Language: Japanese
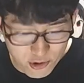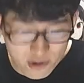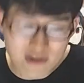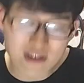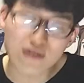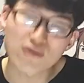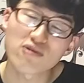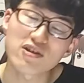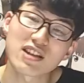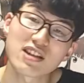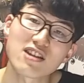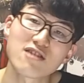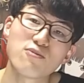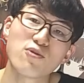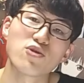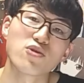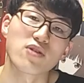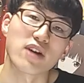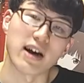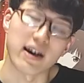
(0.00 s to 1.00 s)
のすごく刺さる
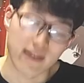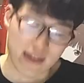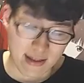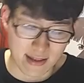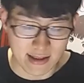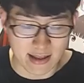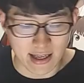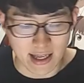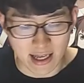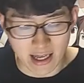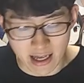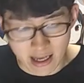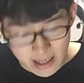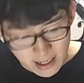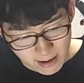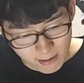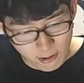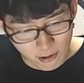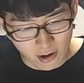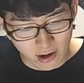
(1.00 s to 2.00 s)
ものがあって、い
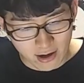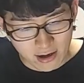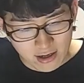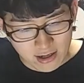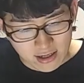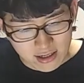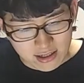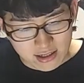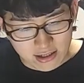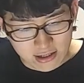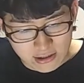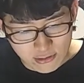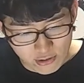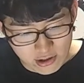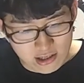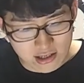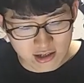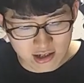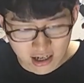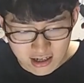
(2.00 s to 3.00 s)
やもう、すご
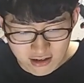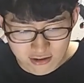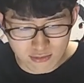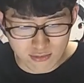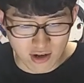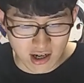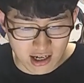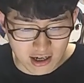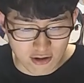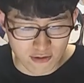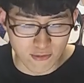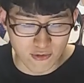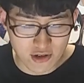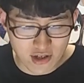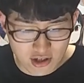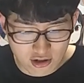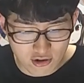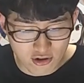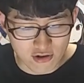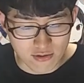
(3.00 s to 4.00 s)
い辛くもあり、面
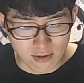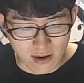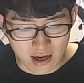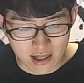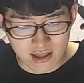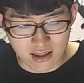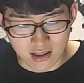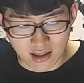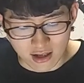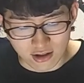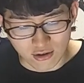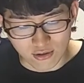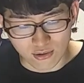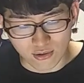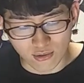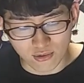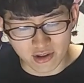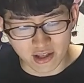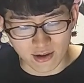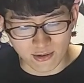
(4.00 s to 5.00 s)
白くもあったなという
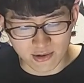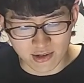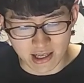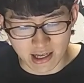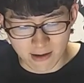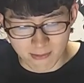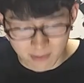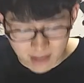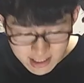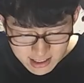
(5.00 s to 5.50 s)
ところでございま